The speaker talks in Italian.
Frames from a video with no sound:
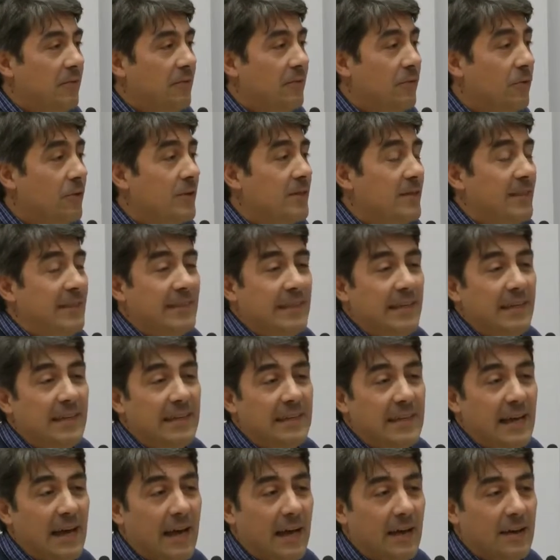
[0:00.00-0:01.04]
forse
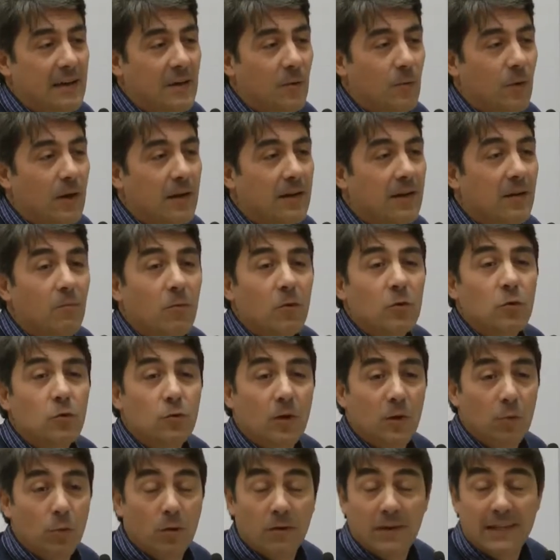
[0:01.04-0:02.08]
segna in qualche modo
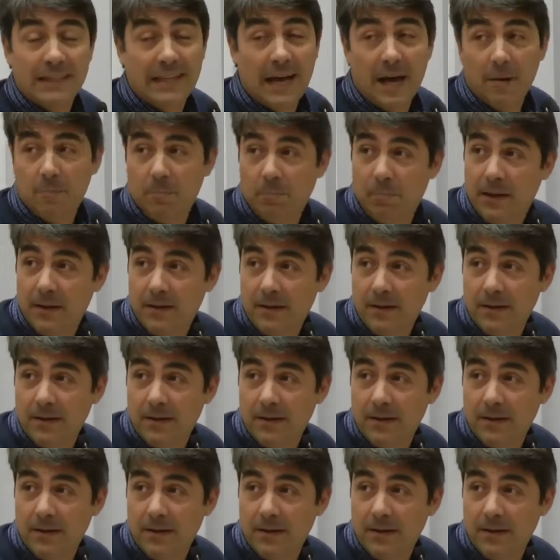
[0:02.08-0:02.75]
una nuova tappa.